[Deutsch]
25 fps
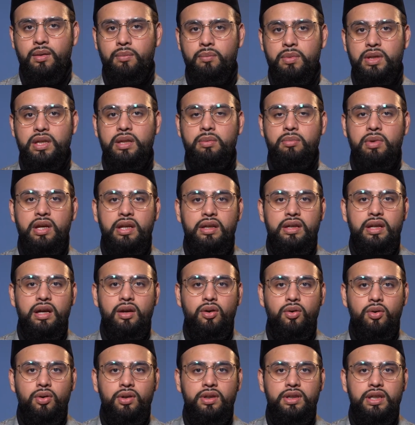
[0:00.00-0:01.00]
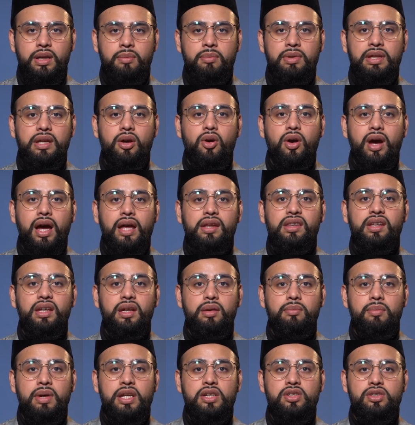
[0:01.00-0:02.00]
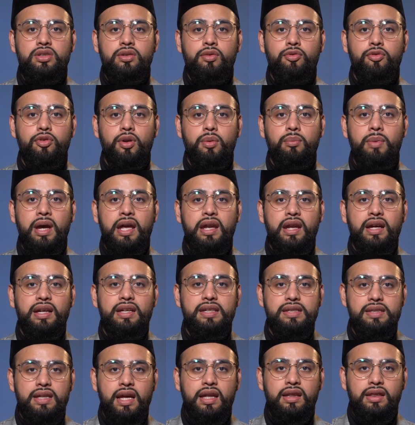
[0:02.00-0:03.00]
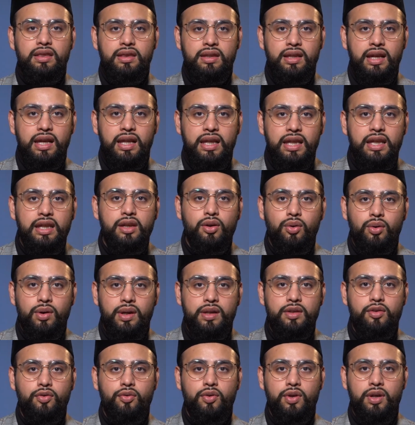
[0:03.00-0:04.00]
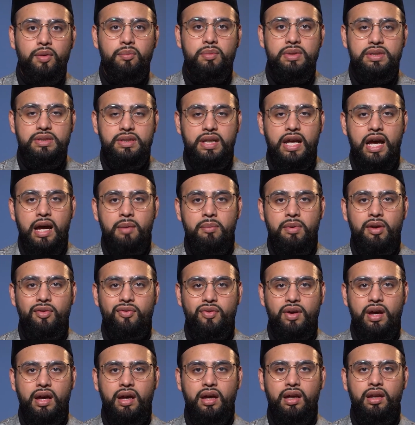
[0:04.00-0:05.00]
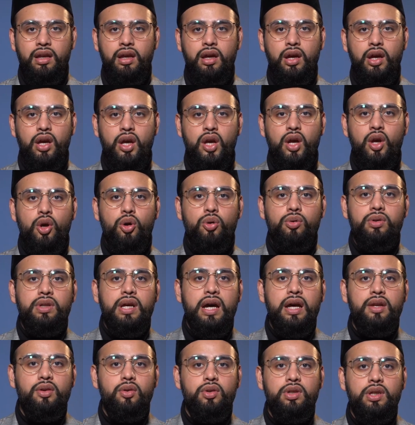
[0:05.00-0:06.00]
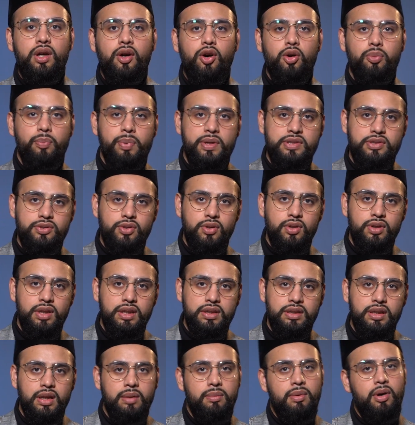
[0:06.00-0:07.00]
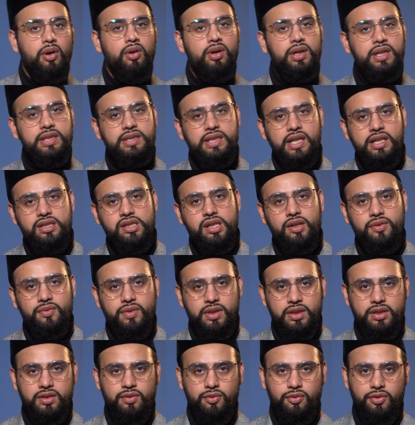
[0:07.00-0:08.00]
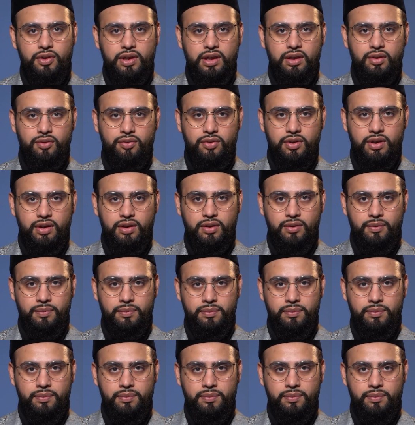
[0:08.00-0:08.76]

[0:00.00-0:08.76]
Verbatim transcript: Mit dem Hintergrund, damit auch andere Menschen von meiner gesandten Religion, also von dem Islam, erfahren und dadurch auch persönlichen, aber auch gesellschaftlichen Frieden finden.